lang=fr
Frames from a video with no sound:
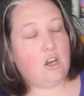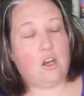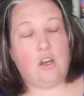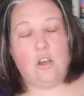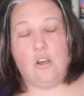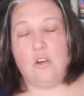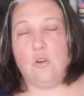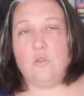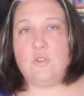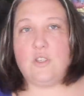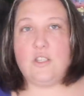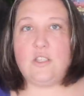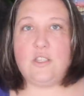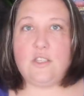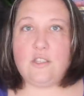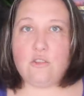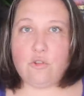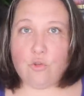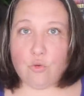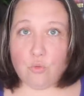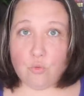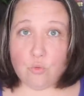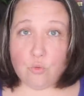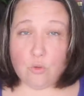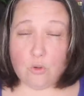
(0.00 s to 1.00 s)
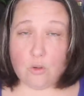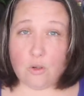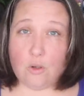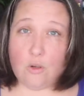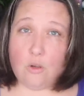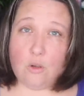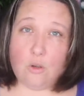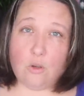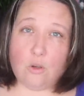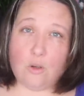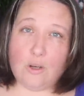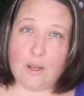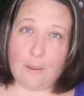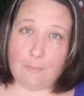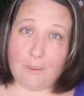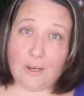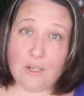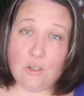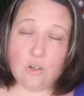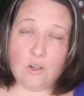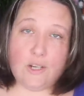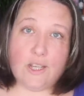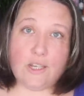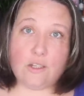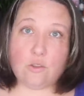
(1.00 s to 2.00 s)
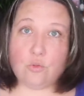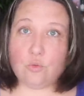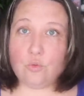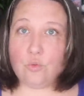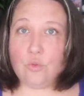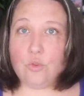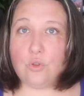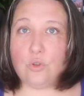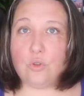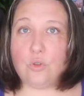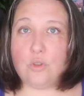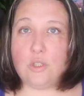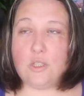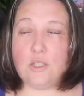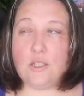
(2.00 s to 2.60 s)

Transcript: euh, aux éditions euh, La Belle Colère, donc euh,